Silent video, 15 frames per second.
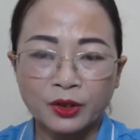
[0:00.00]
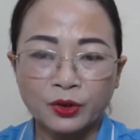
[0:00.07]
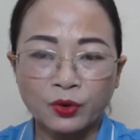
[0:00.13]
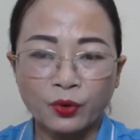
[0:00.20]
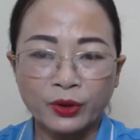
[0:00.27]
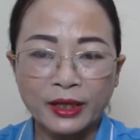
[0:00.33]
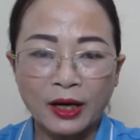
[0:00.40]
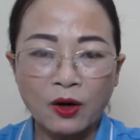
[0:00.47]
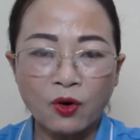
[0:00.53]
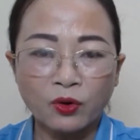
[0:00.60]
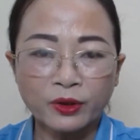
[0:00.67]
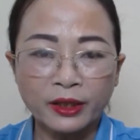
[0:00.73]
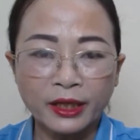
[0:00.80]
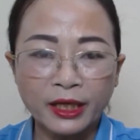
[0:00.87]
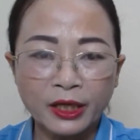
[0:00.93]
Tôi đã
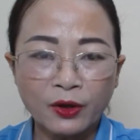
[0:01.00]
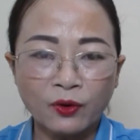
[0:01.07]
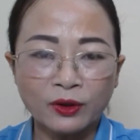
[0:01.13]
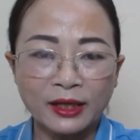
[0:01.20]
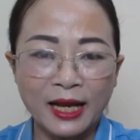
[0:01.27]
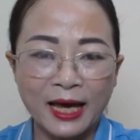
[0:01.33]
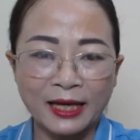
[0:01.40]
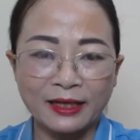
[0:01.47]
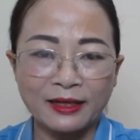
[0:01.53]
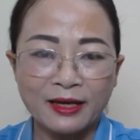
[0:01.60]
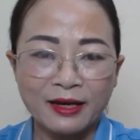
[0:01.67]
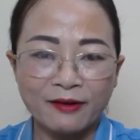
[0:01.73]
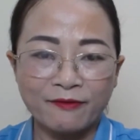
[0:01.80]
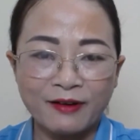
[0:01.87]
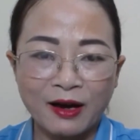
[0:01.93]
hôn đi hôn lại
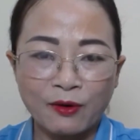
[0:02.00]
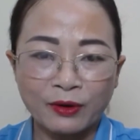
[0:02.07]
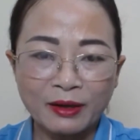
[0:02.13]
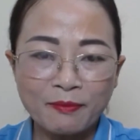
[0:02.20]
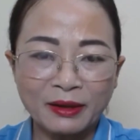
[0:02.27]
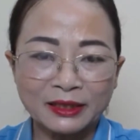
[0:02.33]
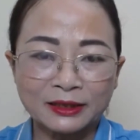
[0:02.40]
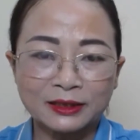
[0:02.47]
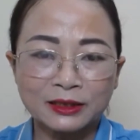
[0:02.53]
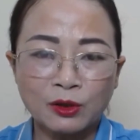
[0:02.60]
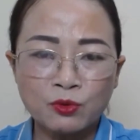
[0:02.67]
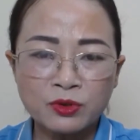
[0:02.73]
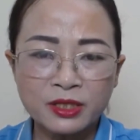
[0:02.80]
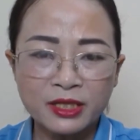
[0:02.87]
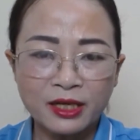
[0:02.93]
vào cái mặt
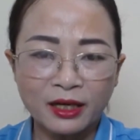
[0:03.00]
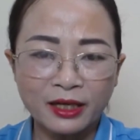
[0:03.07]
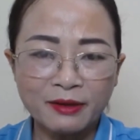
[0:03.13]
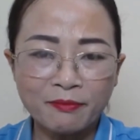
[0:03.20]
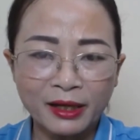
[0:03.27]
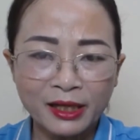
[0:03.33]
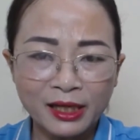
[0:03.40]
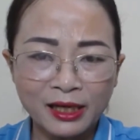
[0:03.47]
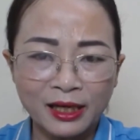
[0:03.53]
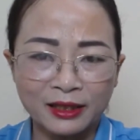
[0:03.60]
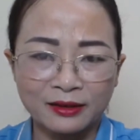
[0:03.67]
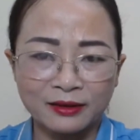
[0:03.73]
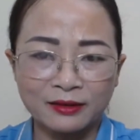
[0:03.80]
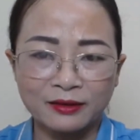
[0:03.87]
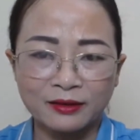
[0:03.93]
xấu xí ấy mấy lần,
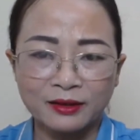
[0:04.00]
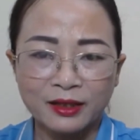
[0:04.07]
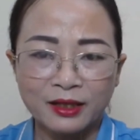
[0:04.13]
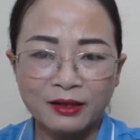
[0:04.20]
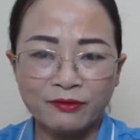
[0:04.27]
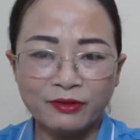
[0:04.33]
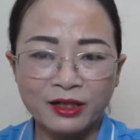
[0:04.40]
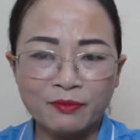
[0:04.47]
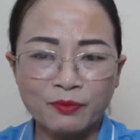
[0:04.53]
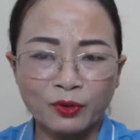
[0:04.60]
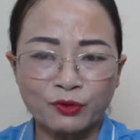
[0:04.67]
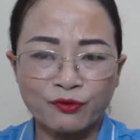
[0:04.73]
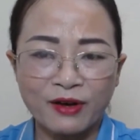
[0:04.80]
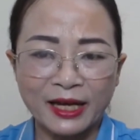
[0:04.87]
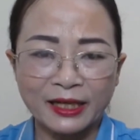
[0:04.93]
với một
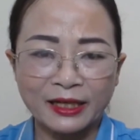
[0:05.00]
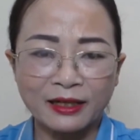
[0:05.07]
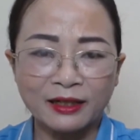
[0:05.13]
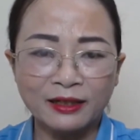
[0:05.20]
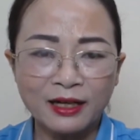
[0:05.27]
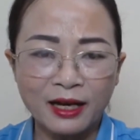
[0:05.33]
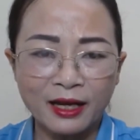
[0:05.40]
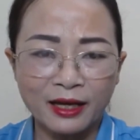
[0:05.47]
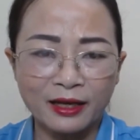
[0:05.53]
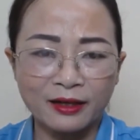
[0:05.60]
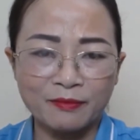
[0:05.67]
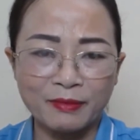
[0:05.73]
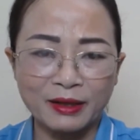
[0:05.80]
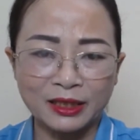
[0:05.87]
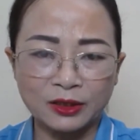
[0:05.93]
vài ngấn lệ
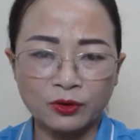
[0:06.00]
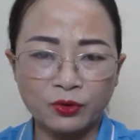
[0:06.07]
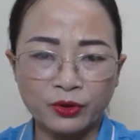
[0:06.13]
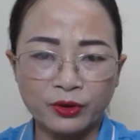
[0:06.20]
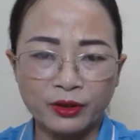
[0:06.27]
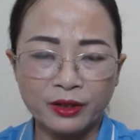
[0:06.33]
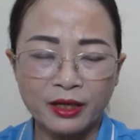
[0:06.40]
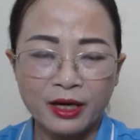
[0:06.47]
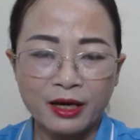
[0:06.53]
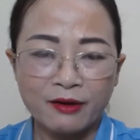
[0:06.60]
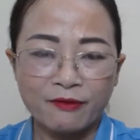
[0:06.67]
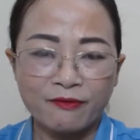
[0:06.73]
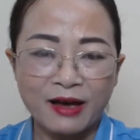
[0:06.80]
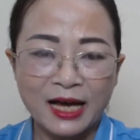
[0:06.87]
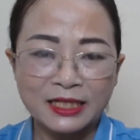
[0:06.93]
ở mặt tôi,
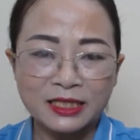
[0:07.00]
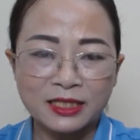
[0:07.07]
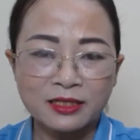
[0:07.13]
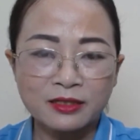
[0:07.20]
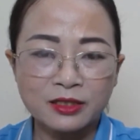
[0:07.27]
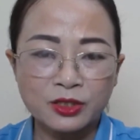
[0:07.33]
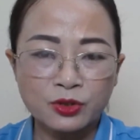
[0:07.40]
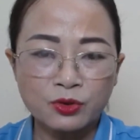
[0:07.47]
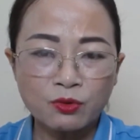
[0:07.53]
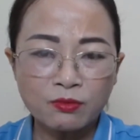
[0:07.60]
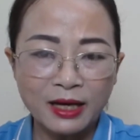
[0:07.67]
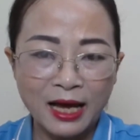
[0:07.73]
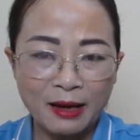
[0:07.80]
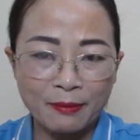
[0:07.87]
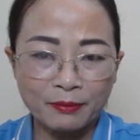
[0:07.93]
và sự xúc
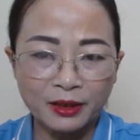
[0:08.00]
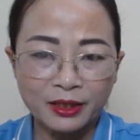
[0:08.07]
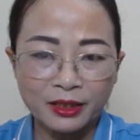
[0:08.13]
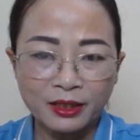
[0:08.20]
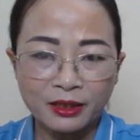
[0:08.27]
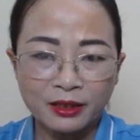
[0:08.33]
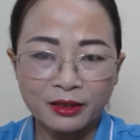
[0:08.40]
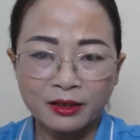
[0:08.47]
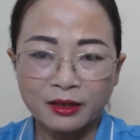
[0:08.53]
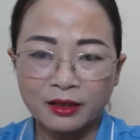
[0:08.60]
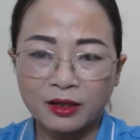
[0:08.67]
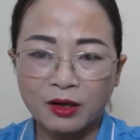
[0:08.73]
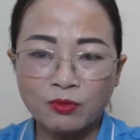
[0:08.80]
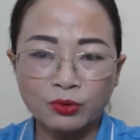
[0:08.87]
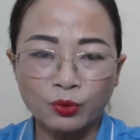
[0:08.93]
cảm ấy
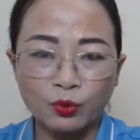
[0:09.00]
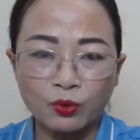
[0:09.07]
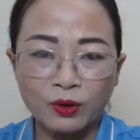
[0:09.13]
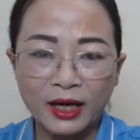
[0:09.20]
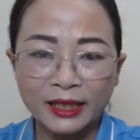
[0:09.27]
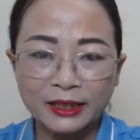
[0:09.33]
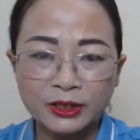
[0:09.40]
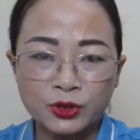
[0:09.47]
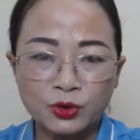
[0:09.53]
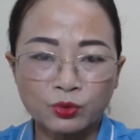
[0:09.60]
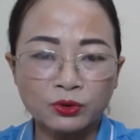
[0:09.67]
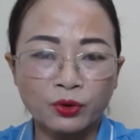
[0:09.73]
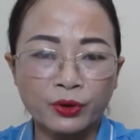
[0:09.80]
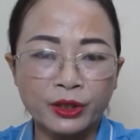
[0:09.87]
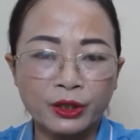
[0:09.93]
không đủ ngăn
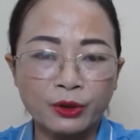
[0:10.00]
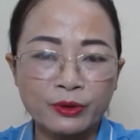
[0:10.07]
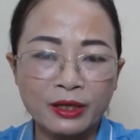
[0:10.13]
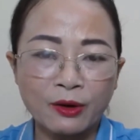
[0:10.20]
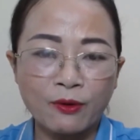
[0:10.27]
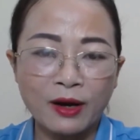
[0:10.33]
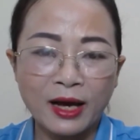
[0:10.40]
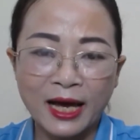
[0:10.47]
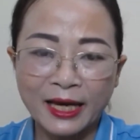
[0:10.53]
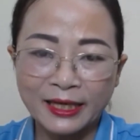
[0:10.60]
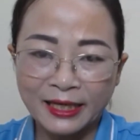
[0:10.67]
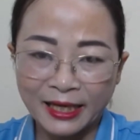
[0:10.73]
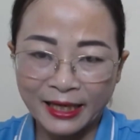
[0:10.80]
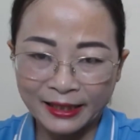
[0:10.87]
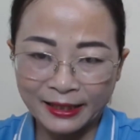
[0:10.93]
chúng tôi yêu nhau hai
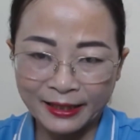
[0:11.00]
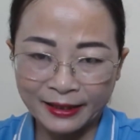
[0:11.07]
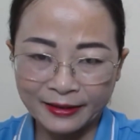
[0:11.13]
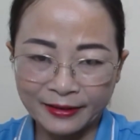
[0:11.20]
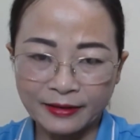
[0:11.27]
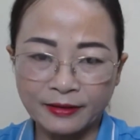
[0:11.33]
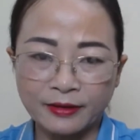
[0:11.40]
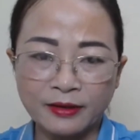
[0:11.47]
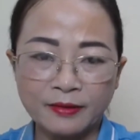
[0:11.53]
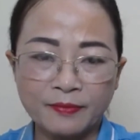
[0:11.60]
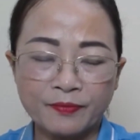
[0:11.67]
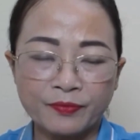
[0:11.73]
ngày liền nữa.